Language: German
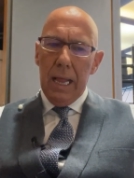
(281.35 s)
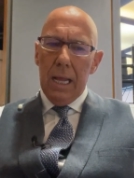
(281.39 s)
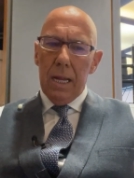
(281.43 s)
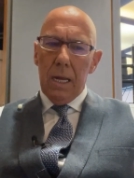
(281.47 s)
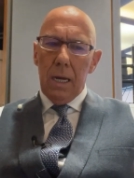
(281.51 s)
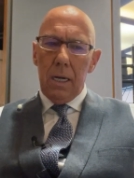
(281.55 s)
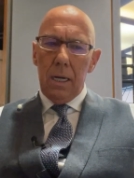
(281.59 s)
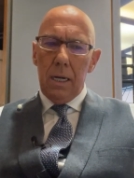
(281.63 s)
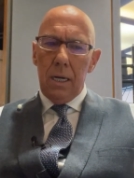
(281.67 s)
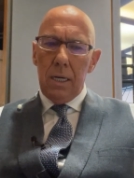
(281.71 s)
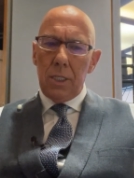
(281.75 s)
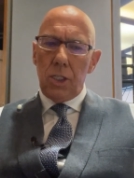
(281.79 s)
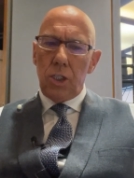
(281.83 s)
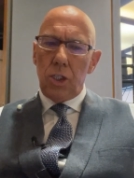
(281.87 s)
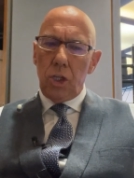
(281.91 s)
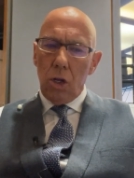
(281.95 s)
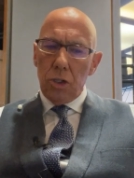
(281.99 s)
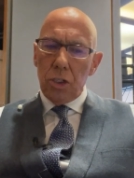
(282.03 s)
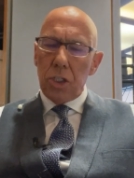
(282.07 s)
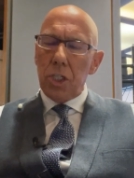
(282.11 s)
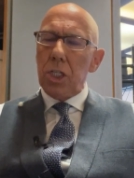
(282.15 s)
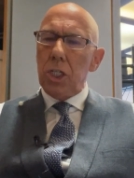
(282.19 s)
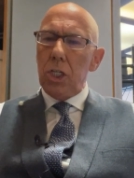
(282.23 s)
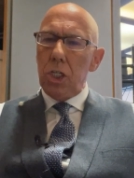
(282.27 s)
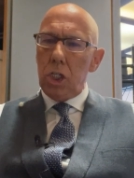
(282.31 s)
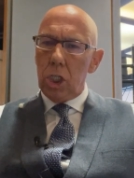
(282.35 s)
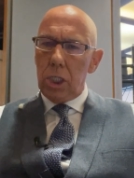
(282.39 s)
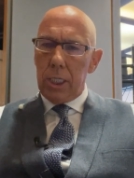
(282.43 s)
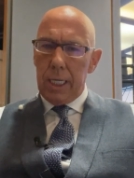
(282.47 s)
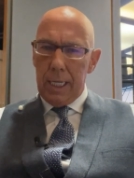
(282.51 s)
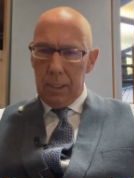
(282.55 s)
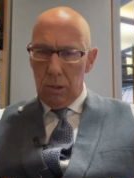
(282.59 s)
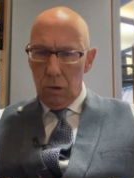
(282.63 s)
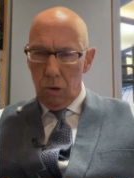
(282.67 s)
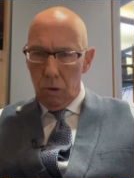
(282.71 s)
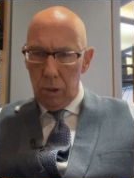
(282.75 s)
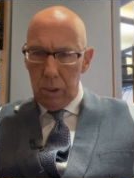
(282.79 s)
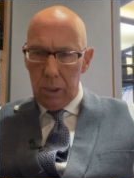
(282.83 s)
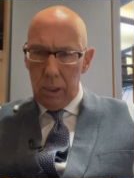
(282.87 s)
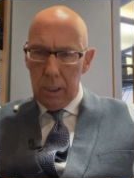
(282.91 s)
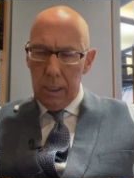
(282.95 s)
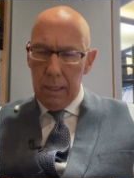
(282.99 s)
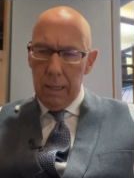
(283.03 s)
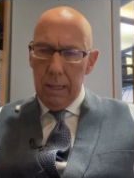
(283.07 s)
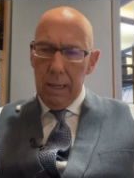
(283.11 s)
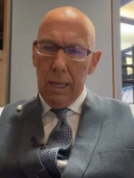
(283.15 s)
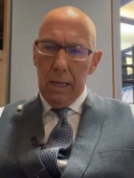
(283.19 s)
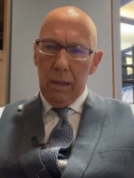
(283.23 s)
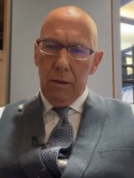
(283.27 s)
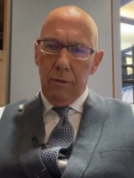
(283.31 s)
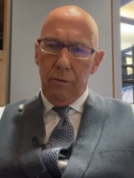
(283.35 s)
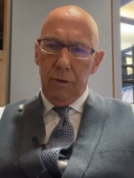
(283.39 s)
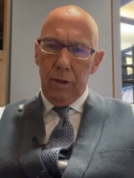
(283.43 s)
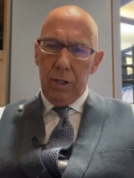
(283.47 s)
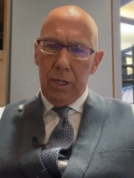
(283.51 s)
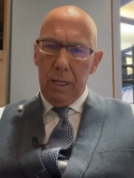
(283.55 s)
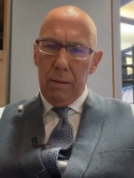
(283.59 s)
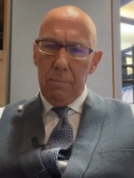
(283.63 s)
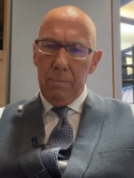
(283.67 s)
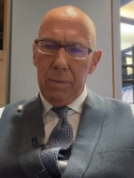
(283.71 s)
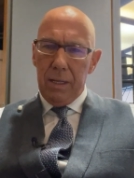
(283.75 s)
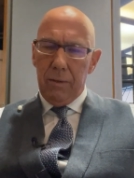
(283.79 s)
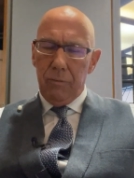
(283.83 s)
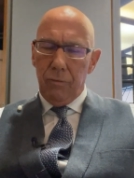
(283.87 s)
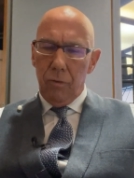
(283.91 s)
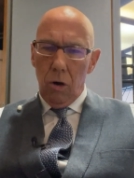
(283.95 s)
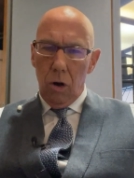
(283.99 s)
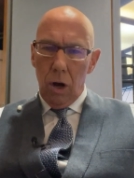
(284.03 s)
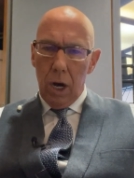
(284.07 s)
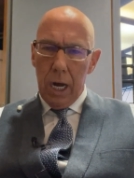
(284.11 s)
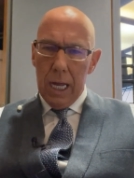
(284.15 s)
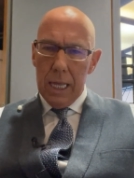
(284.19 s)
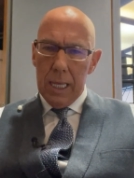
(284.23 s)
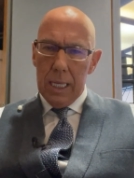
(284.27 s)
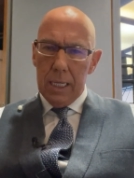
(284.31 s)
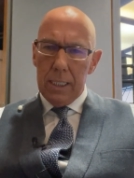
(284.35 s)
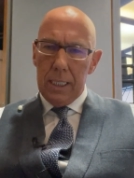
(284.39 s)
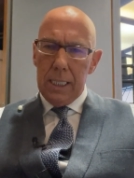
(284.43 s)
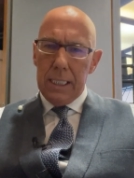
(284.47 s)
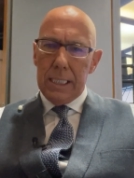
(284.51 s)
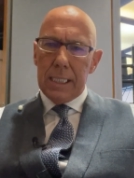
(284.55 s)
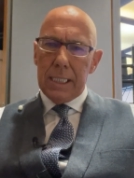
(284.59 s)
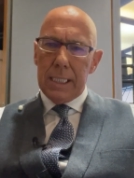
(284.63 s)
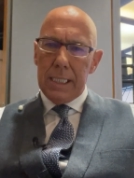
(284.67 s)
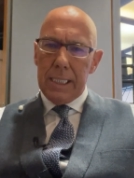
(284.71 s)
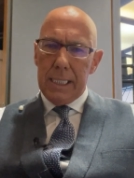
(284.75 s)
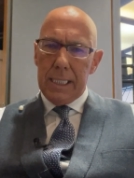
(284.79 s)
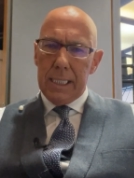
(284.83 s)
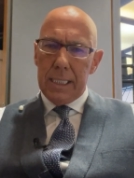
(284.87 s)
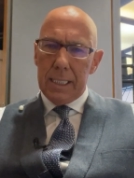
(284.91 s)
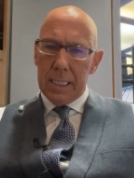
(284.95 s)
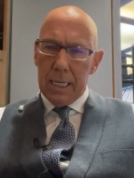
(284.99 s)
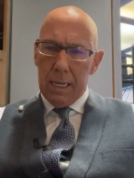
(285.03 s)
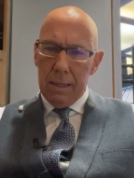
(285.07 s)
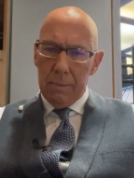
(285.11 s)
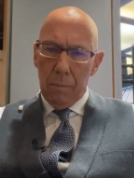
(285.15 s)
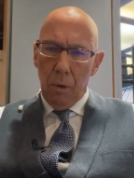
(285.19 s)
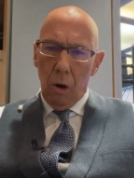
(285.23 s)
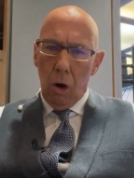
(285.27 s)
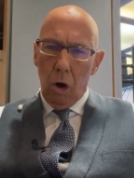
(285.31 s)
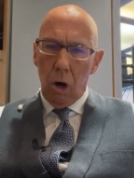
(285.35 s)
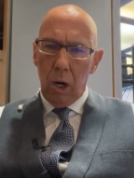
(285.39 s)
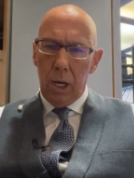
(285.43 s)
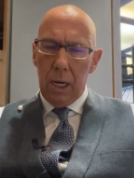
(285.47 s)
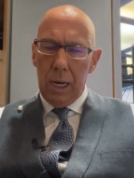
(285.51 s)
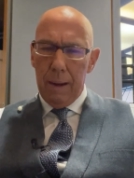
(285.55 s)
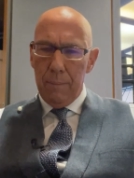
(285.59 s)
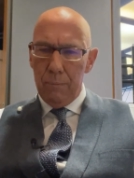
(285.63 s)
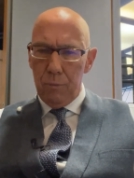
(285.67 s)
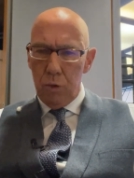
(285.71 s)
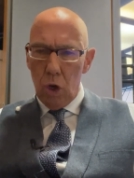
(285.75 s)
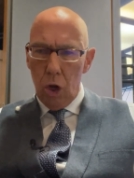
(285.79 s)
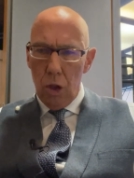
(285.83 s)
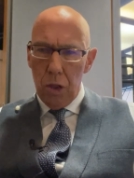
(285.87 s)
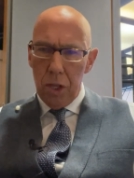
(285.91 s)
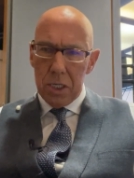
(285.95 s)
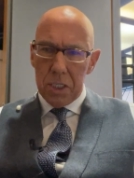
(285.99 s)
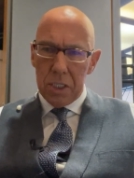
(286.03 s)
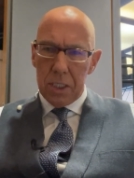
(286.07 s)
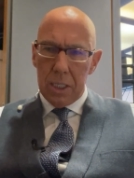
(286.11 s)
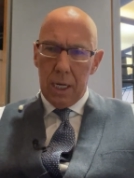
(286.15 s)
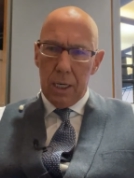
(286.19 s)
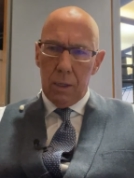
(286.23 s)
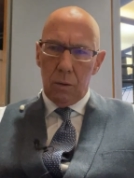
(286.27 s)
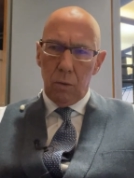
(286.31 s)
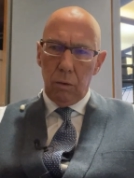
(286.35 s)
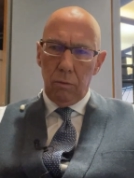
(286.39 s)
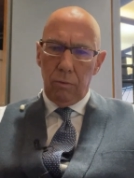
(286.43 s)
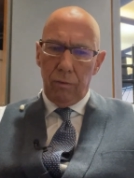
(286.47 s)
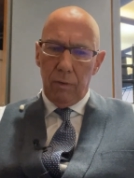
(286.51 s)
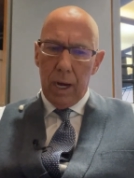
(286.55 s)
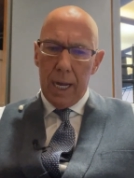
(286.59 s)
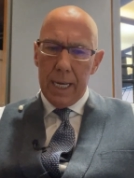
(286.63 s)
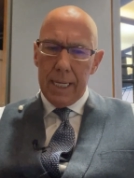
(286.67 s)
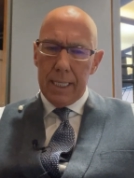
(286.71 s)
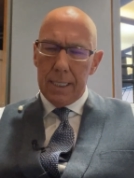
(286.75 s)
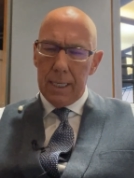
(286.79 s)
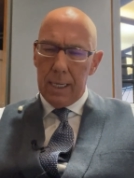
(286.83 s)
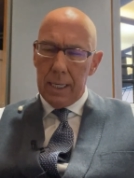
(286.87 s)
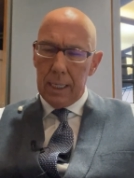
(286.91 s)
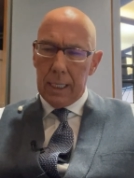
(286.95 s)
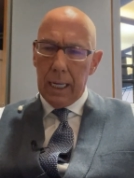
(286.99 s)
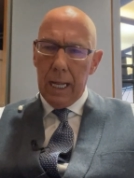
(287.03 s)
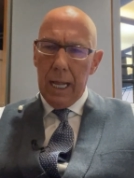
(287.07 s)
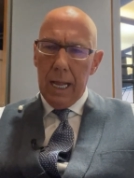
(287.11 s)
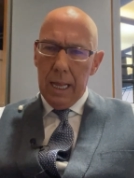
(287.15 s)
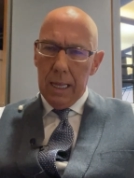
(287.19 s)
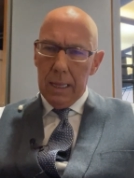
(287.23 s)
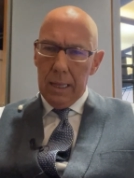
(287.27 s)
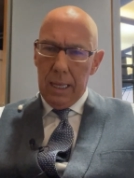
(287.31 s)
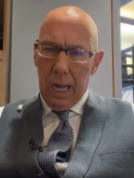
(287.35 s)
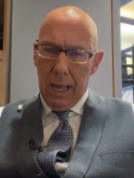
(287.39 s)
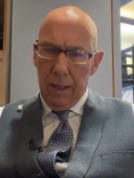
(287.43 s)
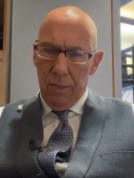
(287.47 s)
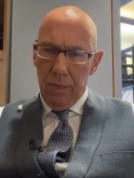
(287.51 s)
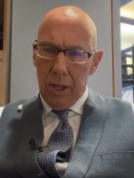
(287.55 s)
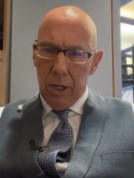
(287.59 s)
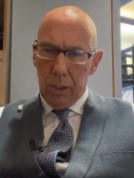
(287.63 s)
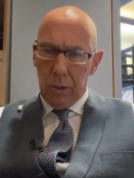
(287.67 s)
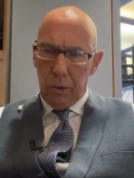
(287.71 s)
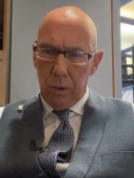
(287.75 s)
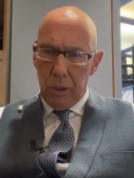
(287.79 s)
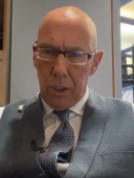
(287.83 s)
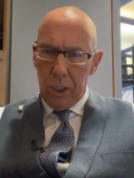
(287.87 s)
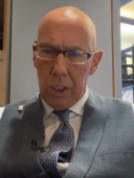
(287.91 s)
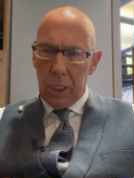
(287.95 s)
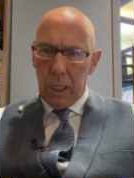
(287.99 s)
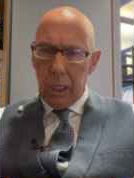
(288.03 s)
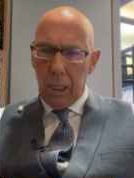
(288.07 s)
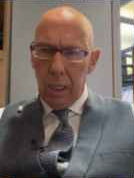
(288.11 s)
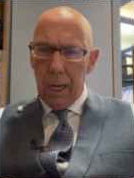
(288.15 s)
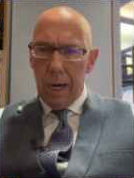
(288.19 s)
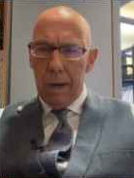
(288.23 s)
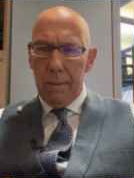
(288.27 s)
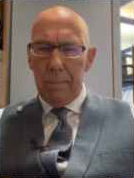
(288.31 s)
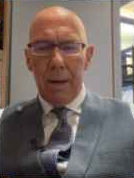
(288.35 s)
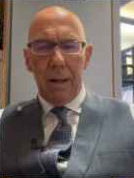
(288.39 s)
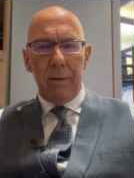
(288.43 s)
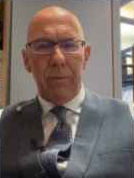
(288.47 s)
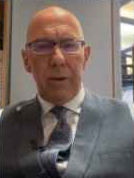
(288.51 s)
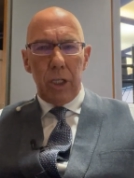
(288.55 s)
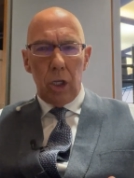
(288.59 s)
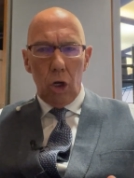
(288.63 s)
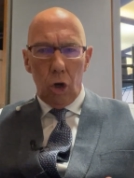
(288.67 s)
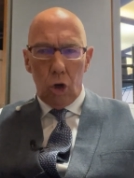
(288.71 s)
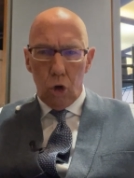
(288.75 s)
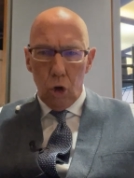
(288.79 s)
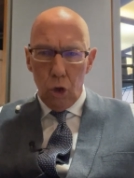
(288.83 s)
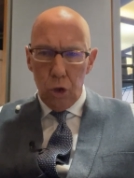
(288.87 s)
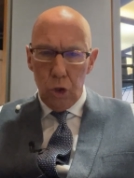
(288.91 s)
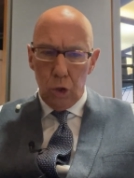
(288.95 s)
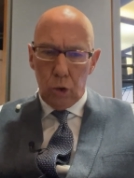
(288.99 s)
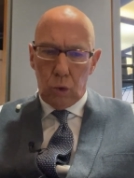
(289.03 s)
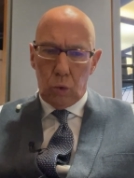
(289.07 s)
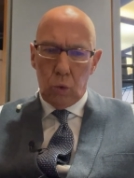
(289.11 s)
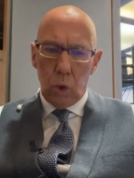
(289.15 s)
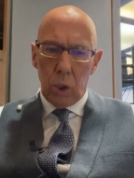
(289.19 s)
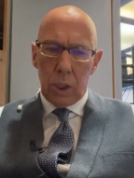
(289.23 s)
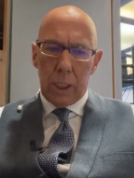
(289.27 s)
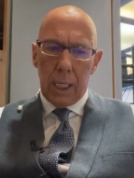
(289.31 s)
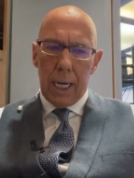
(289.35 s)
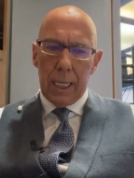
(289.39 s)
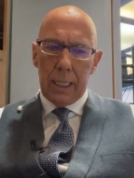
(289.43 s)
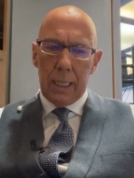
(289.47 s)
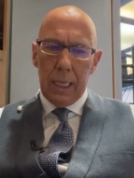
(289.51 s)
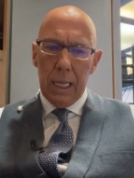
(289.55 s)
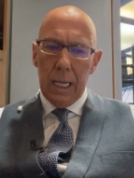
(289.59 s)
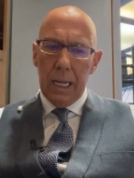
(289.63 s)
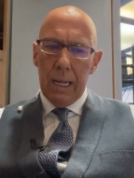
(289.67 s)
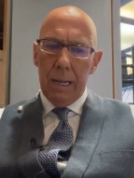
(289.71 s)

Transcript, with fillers: Ansonsten äh, steht heute für den Mittwoch allerdings nichts an. Morgen am Donnerstag und Freitag dann natürlich klar mal wieder Konjunkturdaten,